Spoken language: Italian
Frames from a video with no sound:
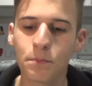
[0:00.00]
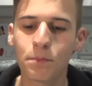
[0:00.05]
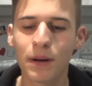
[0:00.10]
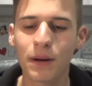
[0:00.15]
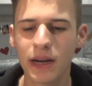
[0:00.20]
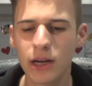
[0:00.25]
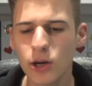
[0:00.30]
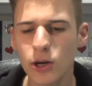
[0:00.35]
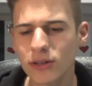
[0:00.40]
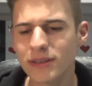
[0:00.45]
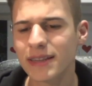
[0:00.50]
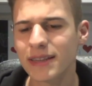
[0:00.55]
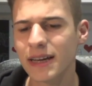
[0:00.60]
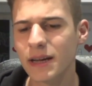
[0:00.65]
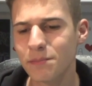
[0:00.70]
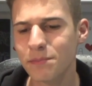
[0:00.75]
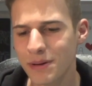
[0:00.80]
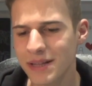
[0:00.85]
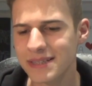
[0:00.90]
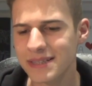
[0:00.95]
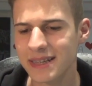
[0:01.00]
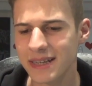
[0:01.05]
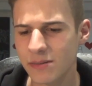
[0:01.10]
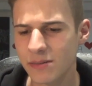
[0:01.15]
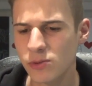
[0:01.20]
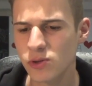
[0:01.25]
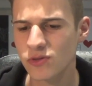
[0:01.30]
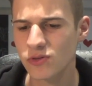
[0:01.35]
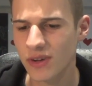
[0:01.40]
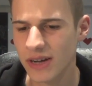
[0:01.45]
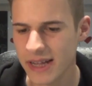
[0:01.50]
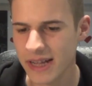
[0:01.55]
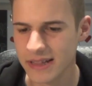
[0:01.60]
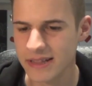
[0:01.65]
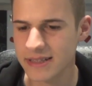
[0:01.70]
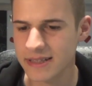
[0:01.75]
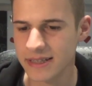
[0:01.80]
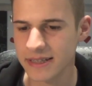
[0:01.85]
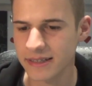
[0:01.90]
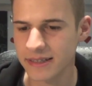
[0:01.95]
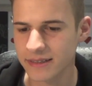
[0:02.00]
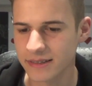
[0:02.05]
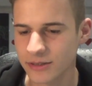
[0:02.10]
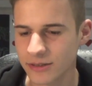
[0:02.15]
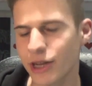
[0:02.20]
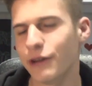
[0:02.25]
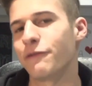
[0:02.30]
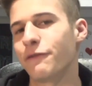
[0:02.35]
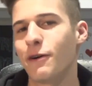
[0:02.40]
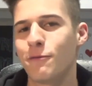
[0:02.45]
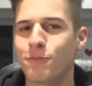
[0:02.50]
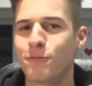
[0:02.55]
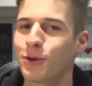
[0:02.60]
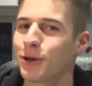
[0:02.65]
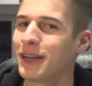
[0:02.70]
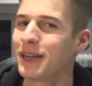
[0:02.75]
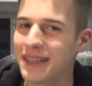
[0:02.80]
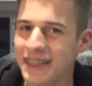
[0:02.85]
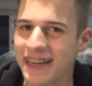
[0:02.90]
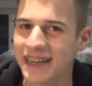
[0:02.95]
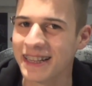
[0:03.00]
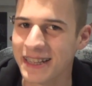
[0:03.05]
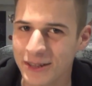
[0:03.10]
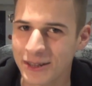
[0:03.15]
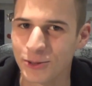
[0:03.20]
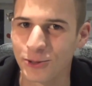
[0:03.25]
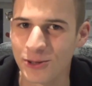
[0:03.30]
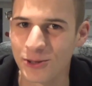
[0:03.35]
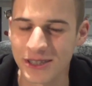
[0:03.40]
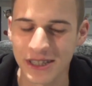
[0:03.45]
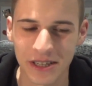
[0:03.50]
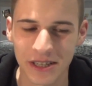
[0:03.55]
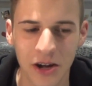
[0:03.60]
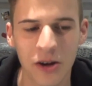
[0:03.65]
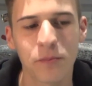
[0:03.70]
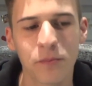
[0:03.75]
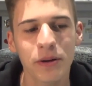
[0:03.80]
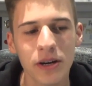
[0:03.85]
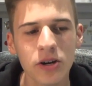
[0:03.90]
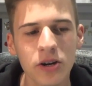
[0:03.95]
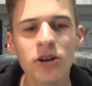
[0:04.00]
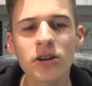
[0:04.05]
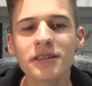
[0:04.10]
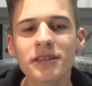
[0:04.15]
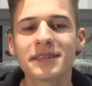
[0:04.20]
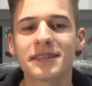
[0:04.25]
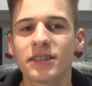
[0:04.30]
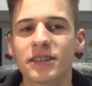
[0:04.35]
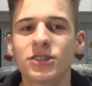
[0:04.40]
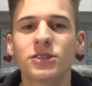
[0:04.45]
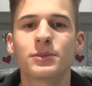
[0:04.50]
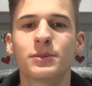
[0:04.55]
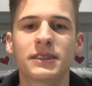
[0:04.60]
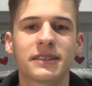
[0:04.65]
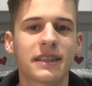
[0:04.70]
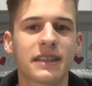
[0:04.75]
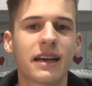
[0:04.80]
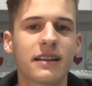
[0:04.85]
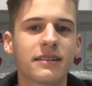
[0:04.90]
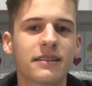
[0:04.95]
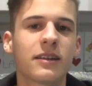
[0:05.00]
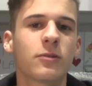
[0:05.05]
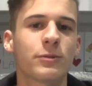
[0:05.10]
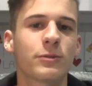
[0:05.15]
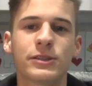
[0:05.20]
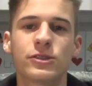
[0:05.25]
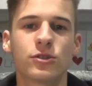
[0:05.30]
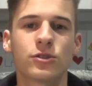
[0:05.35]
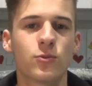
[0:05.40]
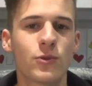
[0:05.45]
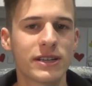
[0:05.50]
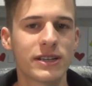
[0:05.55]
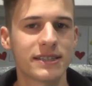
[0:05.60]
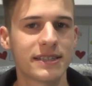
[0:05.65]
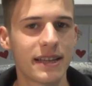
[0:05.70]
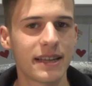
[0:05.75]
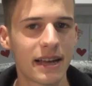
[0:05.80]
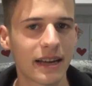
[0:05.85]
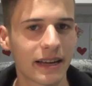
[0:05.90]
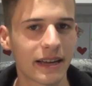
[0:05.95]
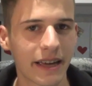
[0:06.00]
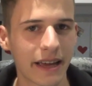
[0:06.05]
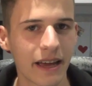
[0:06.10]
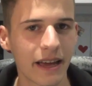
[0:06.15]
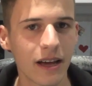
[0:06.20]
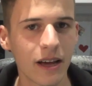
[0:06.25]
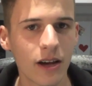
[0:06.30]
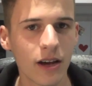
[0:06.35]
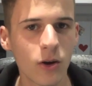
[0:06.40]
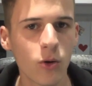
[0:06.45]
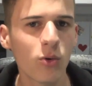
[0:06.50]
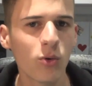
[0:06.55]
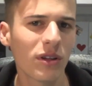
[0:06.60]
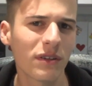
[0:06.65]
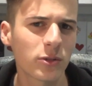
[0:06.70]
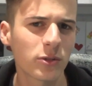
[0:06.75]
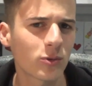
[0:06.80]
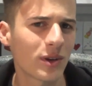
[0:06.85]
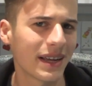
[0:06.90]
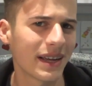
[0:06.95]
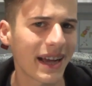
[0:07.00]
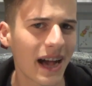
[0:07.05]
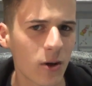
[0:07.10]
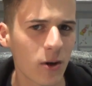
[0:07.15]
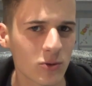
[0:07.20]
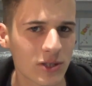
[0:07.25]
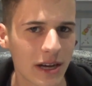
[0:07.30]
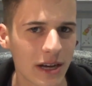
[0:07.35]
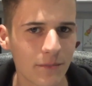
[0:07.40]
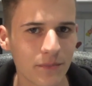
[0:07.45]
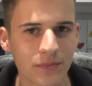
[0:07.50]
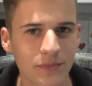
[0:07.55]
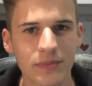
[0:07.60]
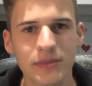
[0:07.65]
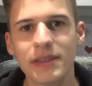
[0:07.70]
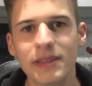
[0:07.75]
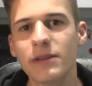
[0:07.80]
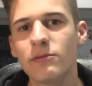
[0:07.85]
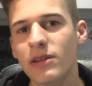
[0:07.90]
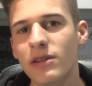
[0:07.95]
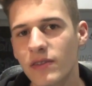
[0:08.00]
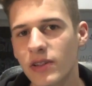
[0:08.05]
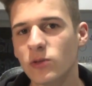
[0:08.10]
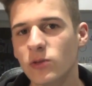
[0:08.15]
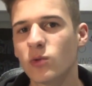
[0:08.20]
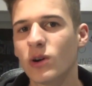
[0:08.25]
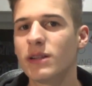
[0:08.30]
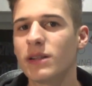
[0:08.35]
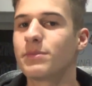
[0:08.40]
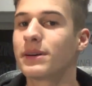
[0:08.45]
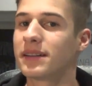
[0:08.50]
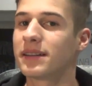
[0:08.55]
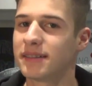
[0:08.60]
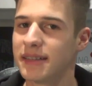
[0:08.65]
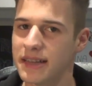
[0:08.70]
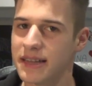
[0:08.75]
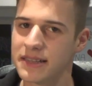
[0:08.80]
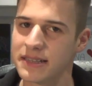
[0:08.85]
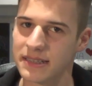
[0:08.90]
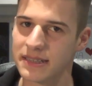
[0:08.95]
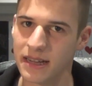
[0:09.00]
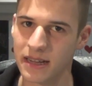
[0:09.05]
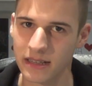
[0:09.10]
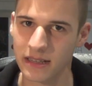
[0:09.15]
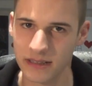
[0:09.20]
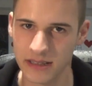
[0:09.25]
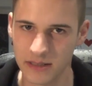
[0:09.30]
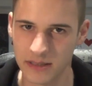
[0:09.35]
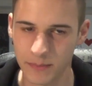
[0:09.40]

Pallotta che pensa alle plusvalenze? Cioè, fa un po' ridere detto così, no? Però se ci pensate, questo può essere anche un'eventuale causa di un'eventuale partenza di